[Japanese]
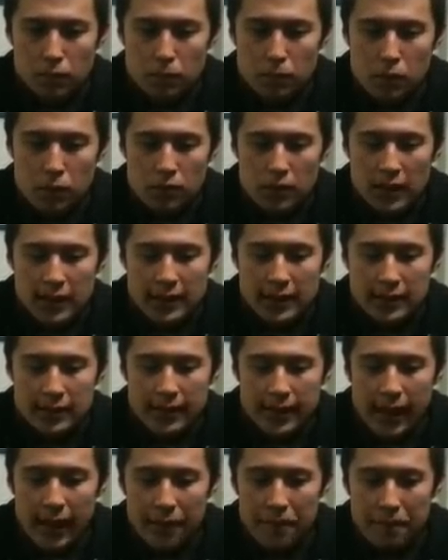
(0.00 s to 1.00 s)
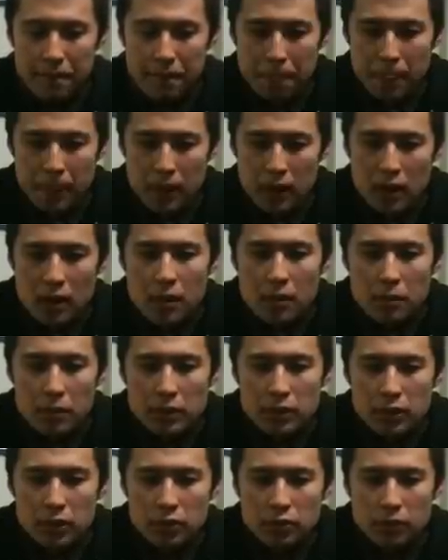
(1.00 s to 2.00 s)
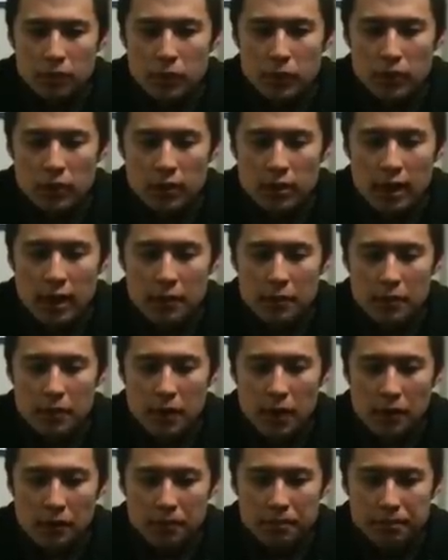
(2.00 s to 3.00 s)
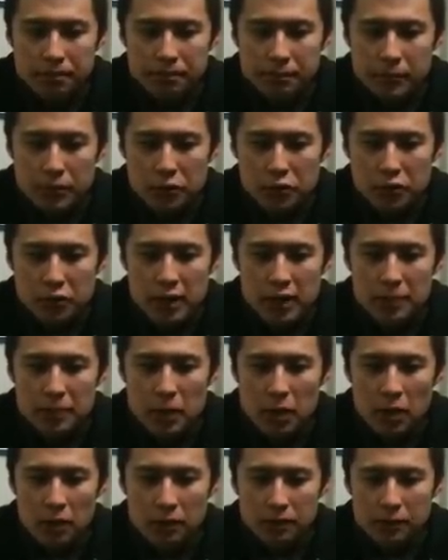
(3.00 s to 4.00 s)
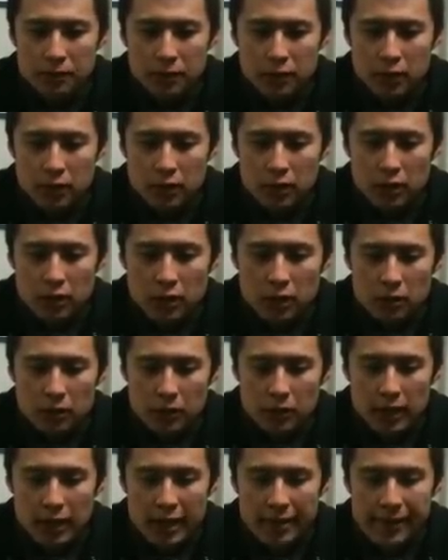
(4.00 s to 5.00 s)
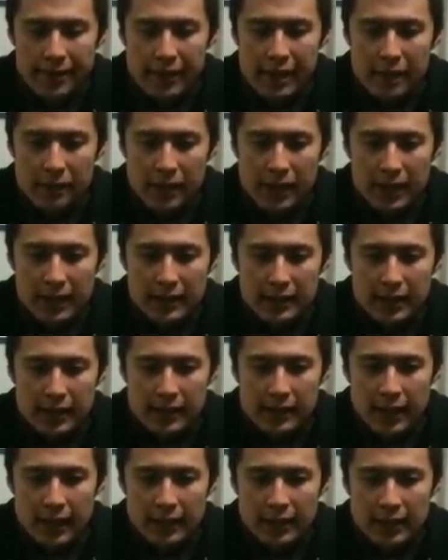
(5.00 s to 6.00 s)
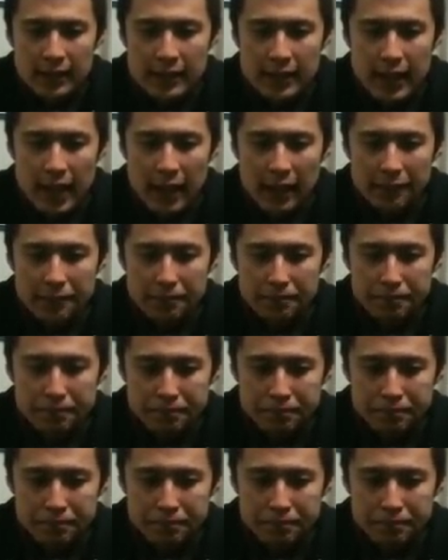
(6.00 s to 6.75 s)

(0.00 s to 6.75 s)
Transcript: もう僕はですねもうショートプログラムもフリーもテレビで生観戦したんですが